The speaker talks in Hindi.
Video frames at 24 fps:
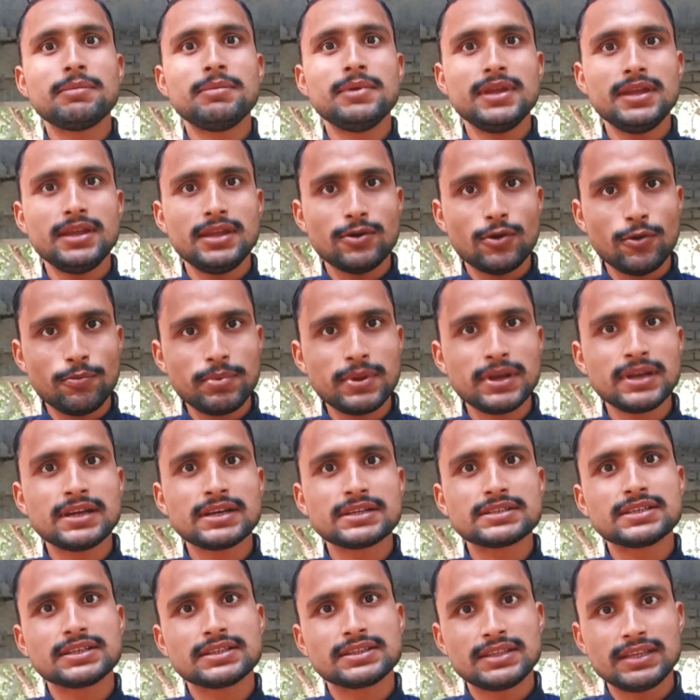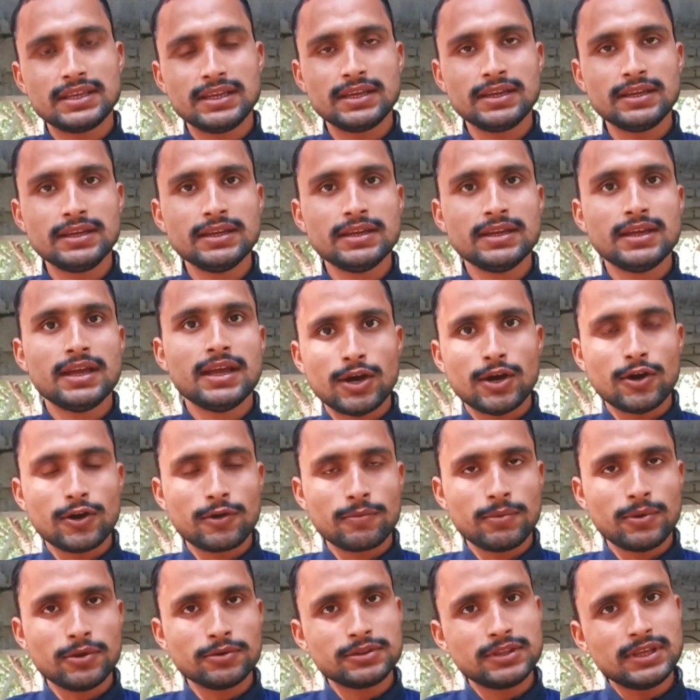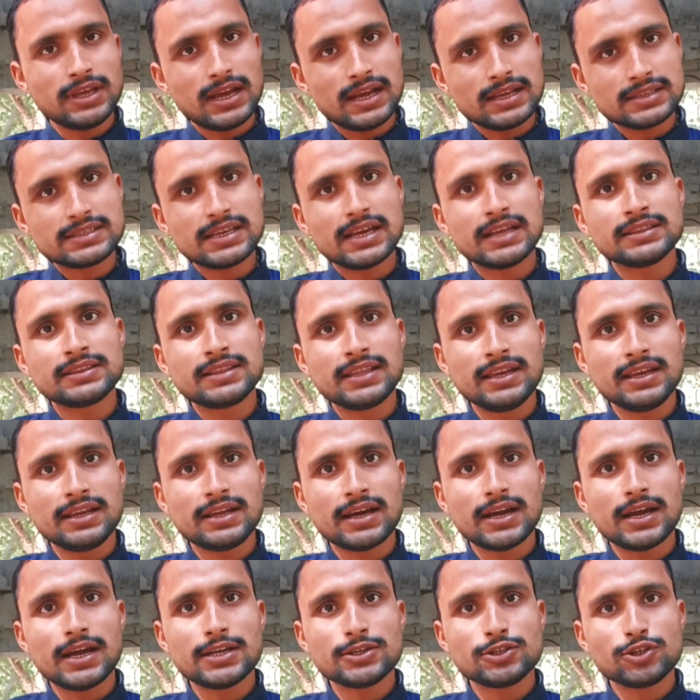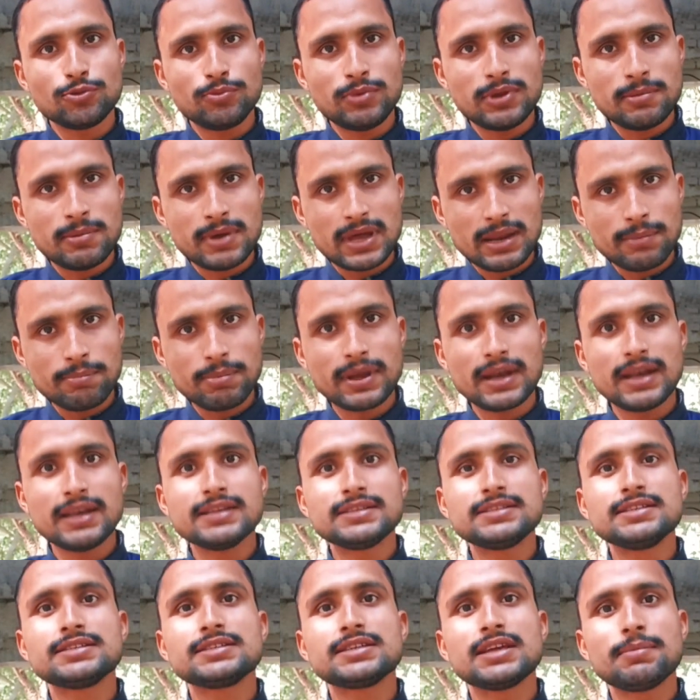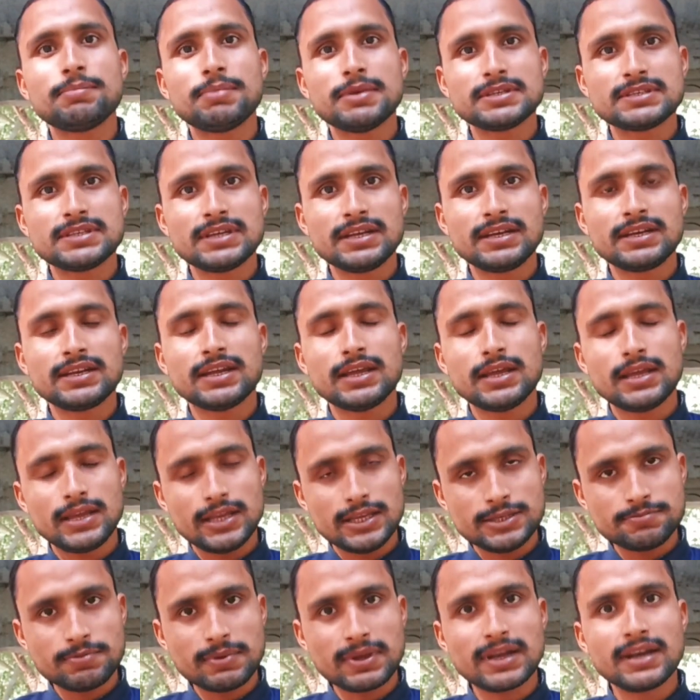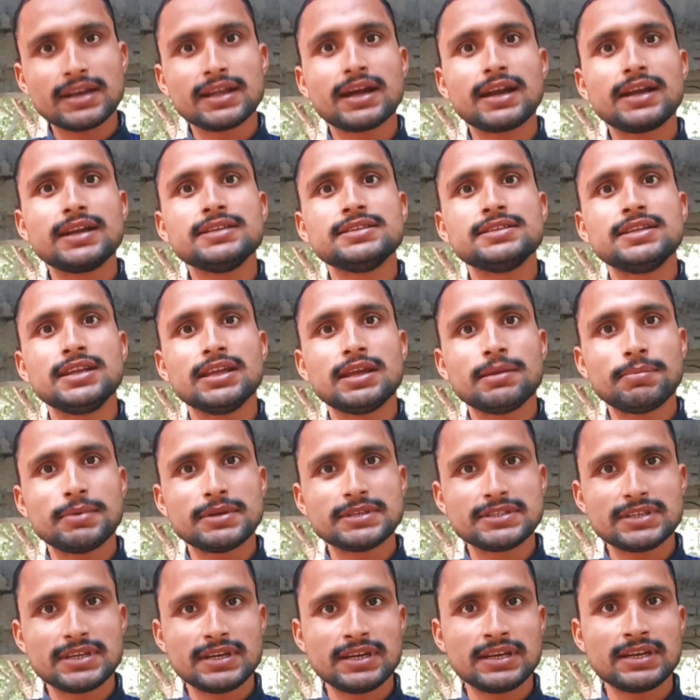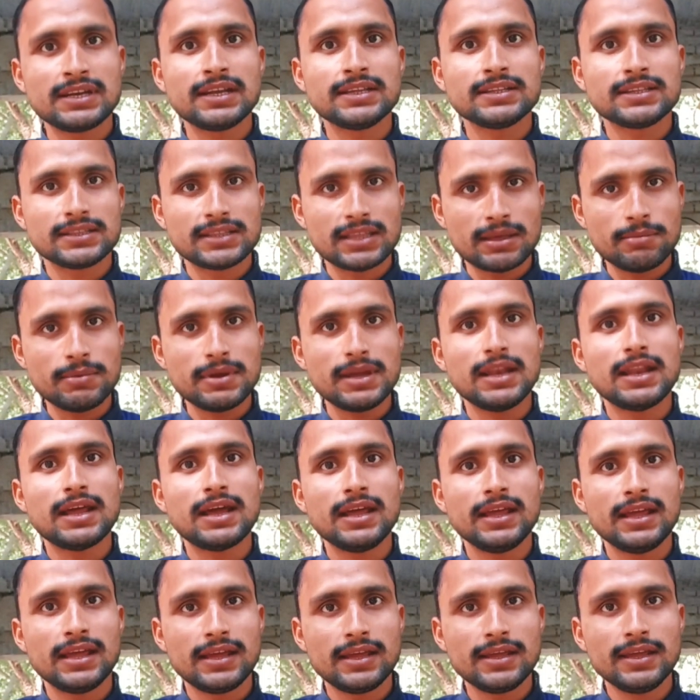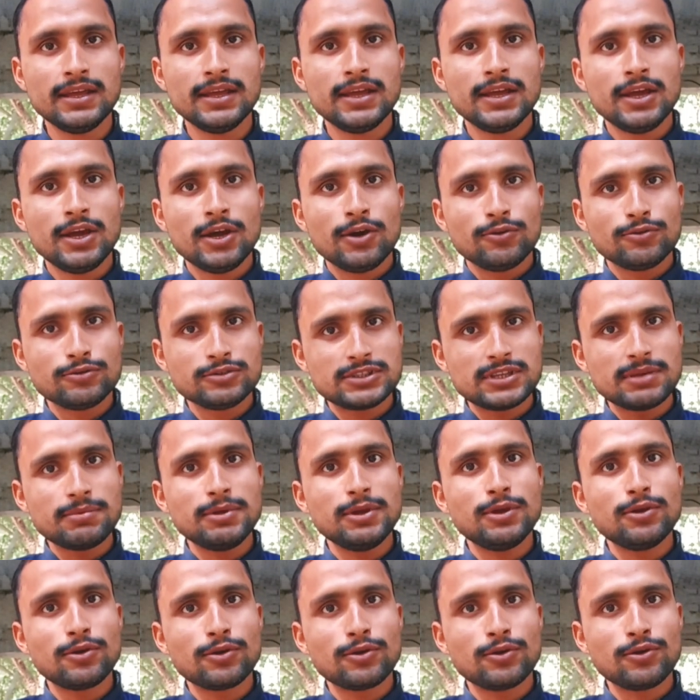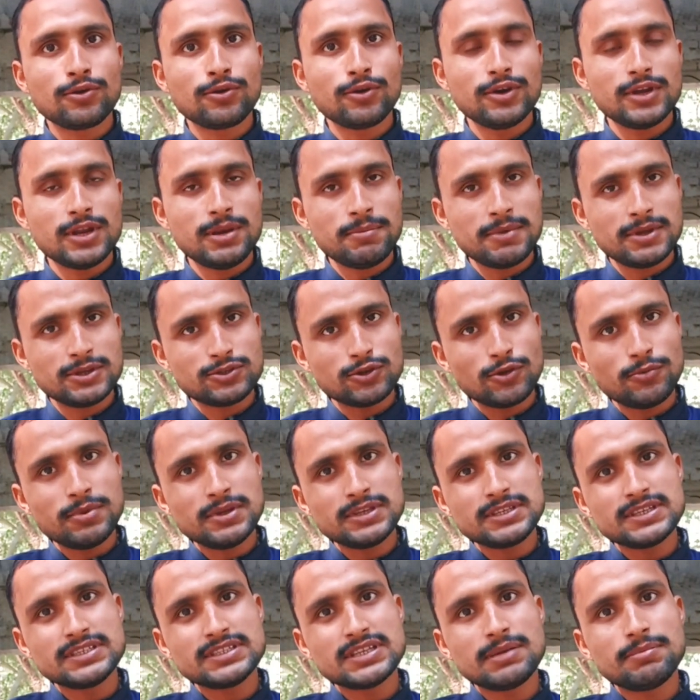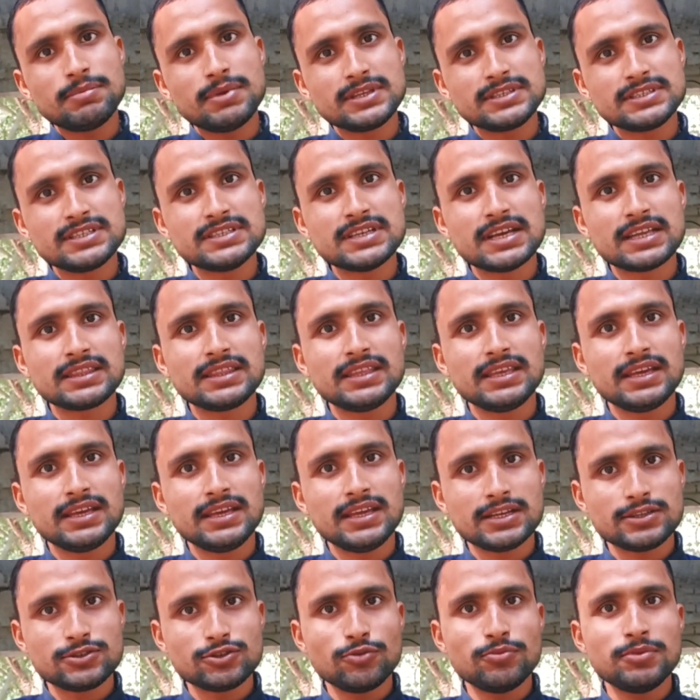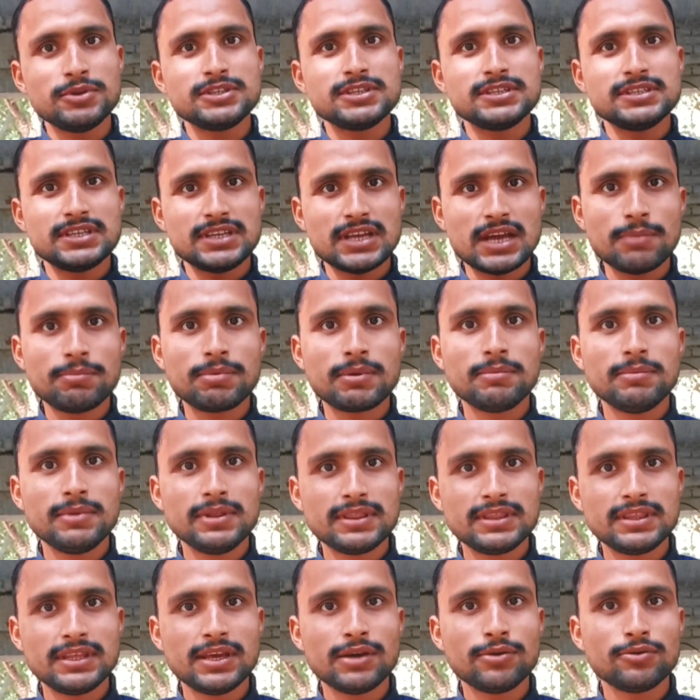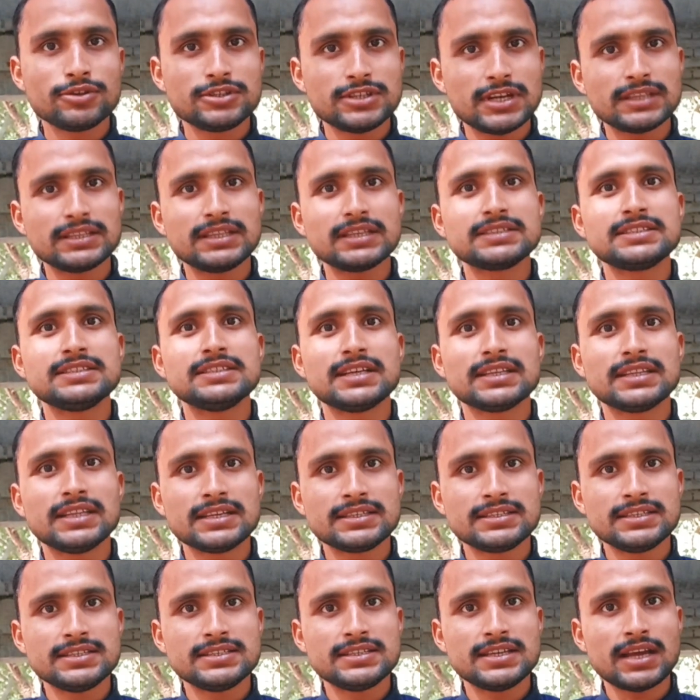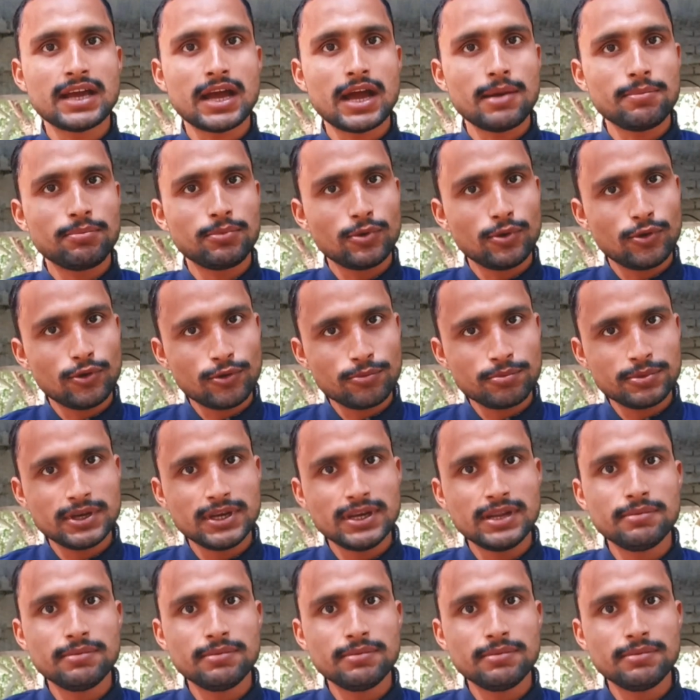पर भी ओपन कर सकते हैं और बहुत ही आसान तरीका है जो भी हमारे पैरालिसिस के पेशेंट हैं स्पाइनल कार्ड इंजरी के पेशेंट हैं तथा महिलाएं हैं उन सभी लोगों को इनमें जो भी चीज़ें बेची जाती हैं या जो भी चीज़ें यहाँ पर मिलती हैं वो ज़्यादा से ज़्यादा चीज़ें आपको होम